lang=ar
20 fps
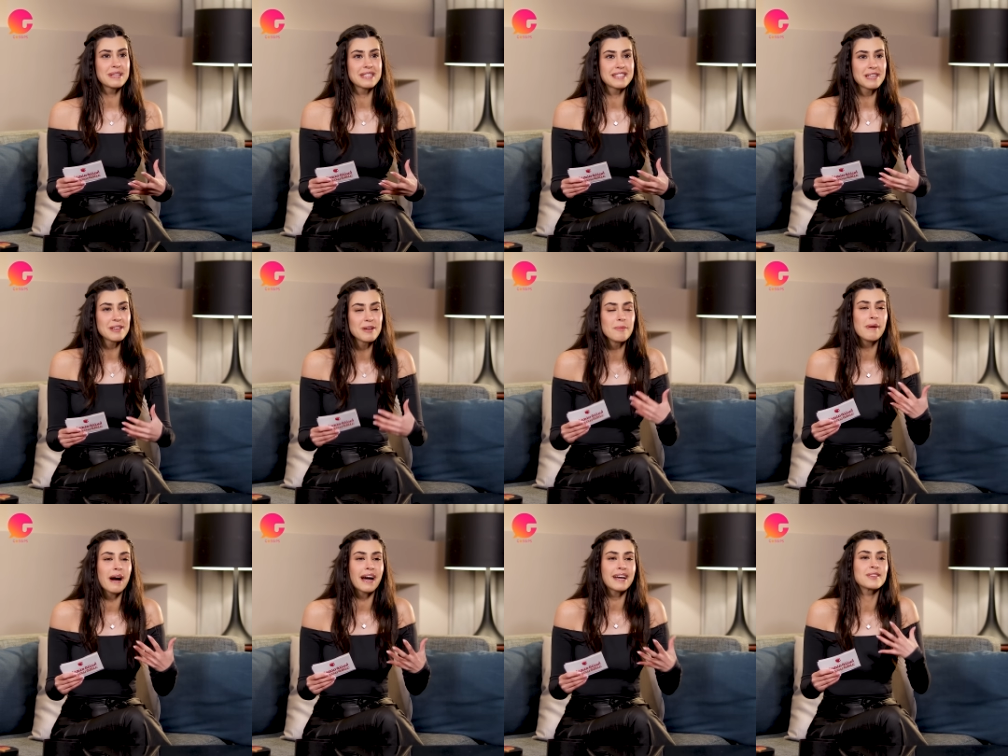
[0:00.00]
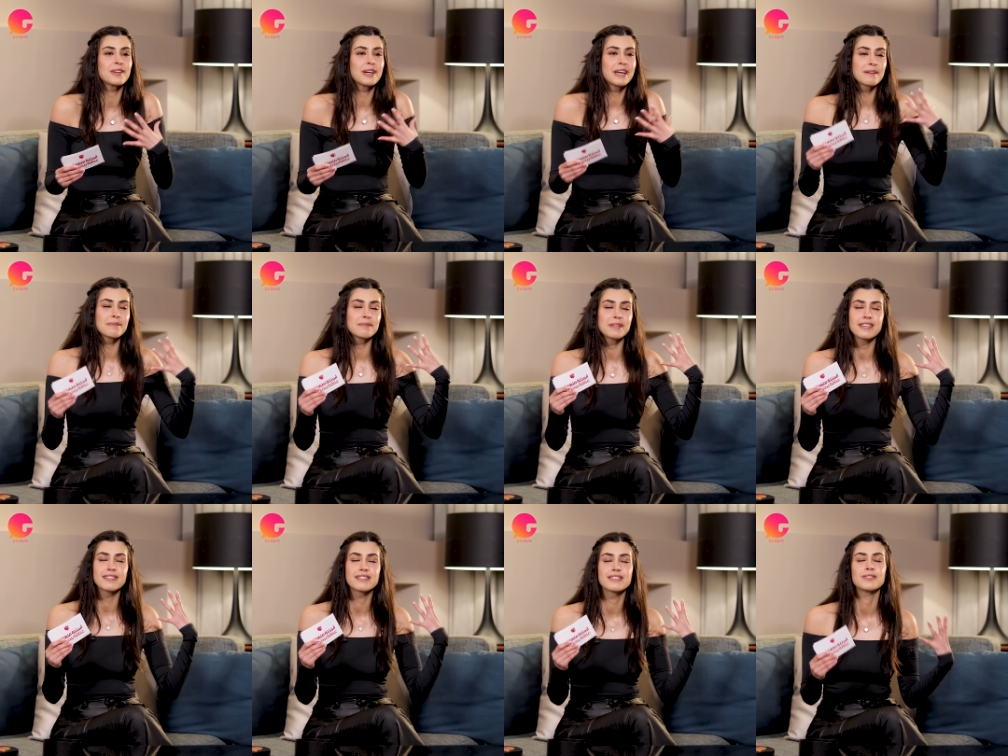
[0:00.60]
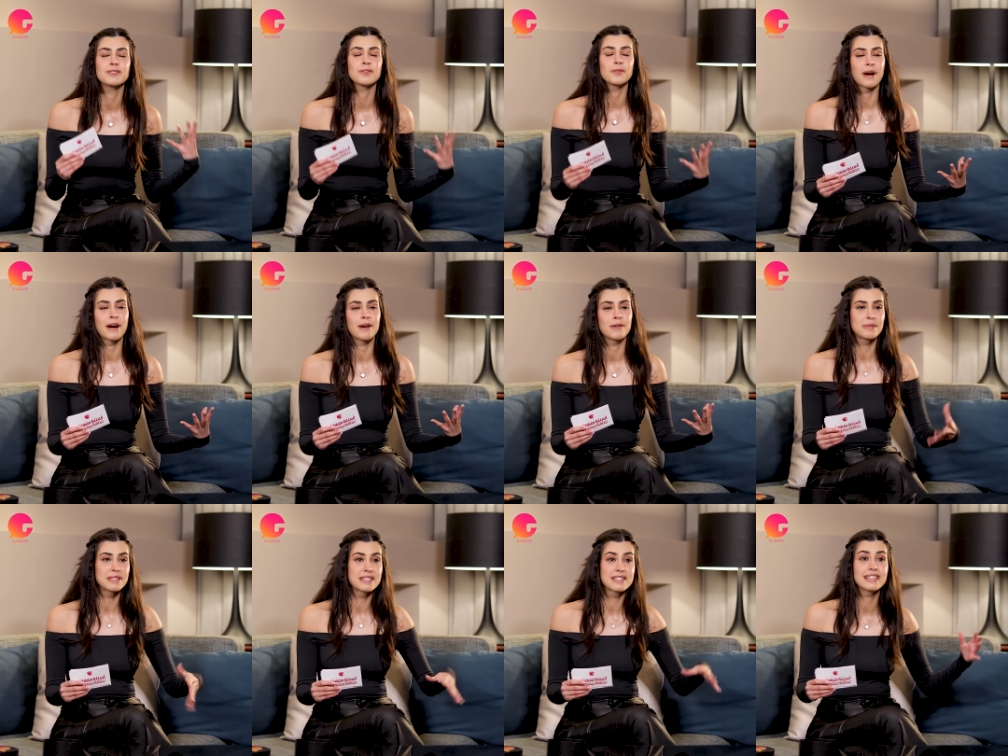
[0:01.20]
بس إنه بعده هيك بتحس إنه
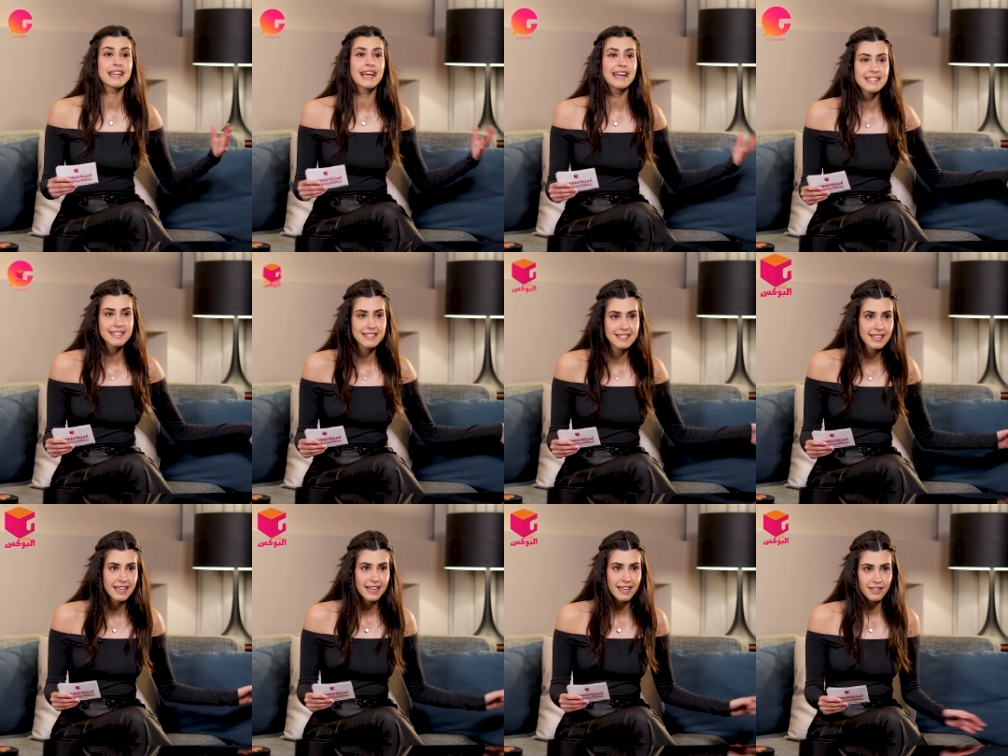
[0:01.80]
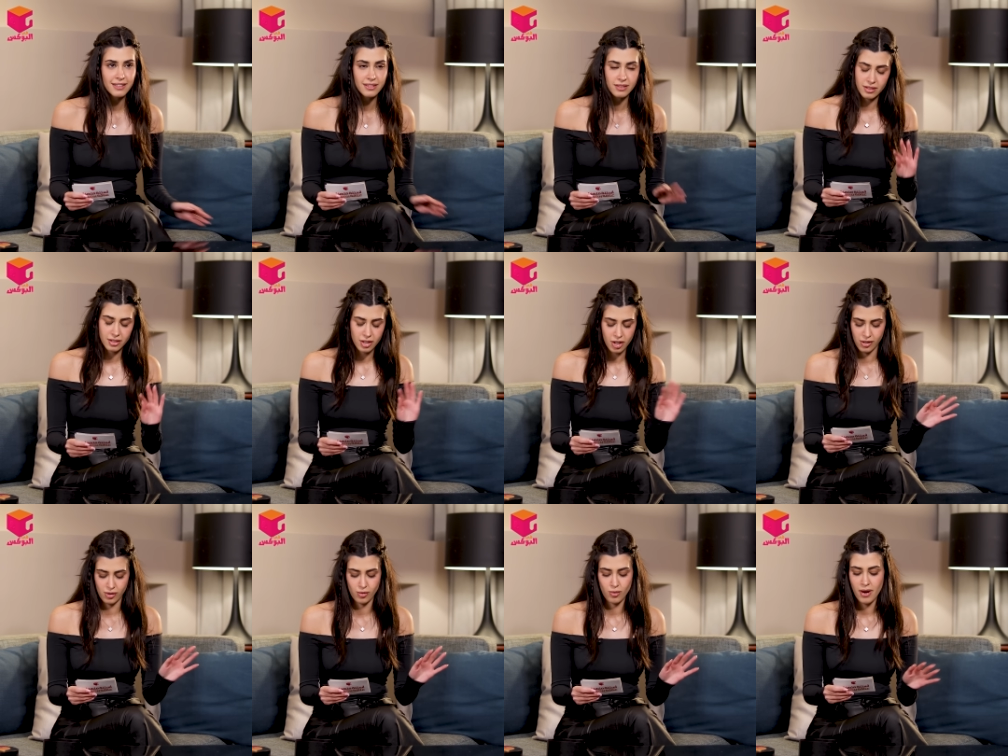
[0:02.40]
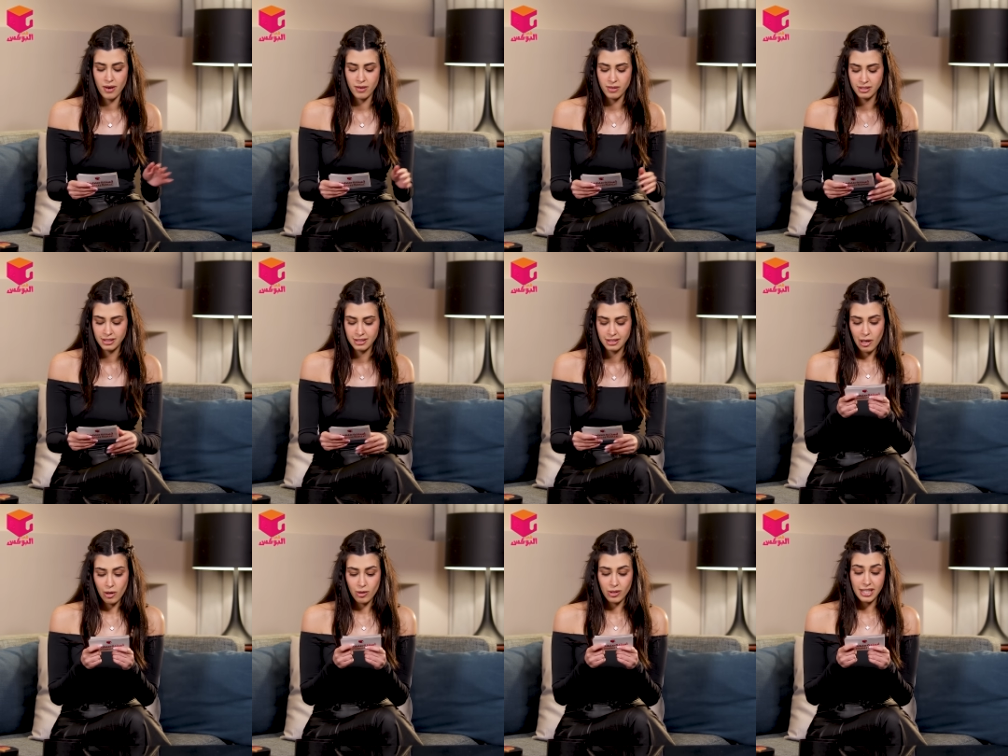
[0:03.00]
واو بس ذا نيكست داي نوت واو
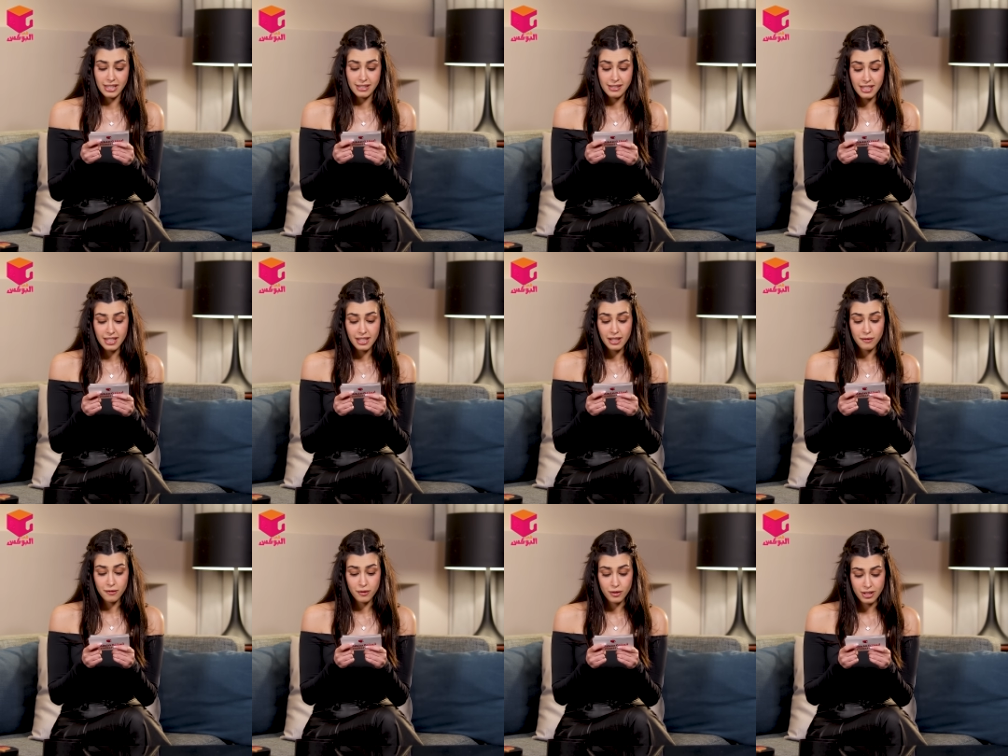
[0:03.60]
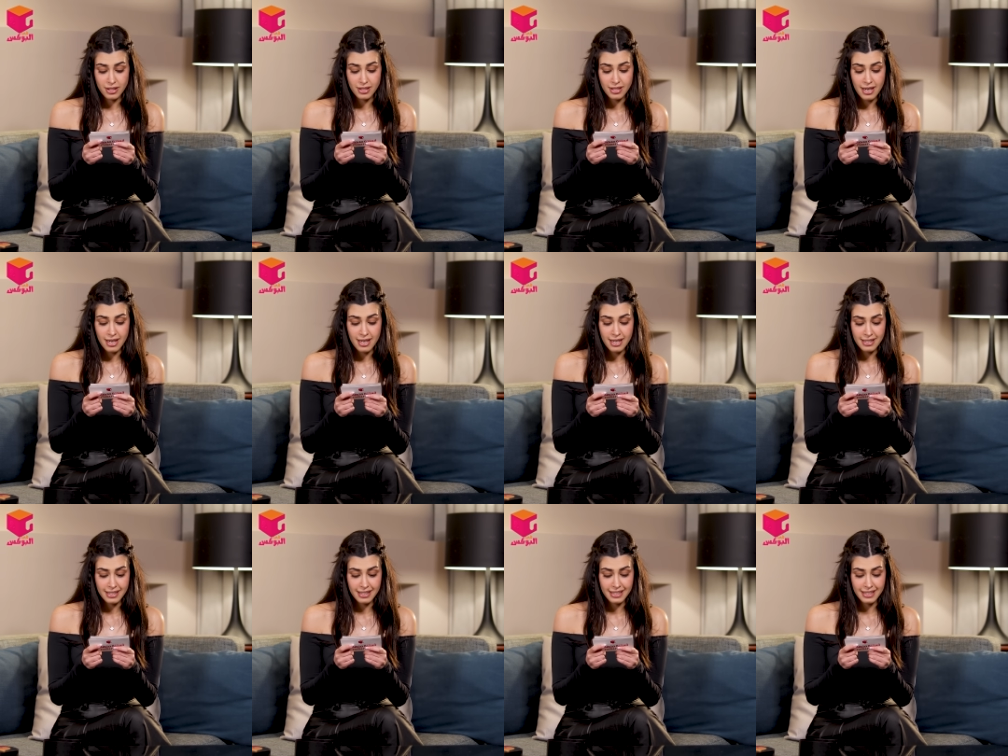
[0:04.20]
لو نعطيكي فرصة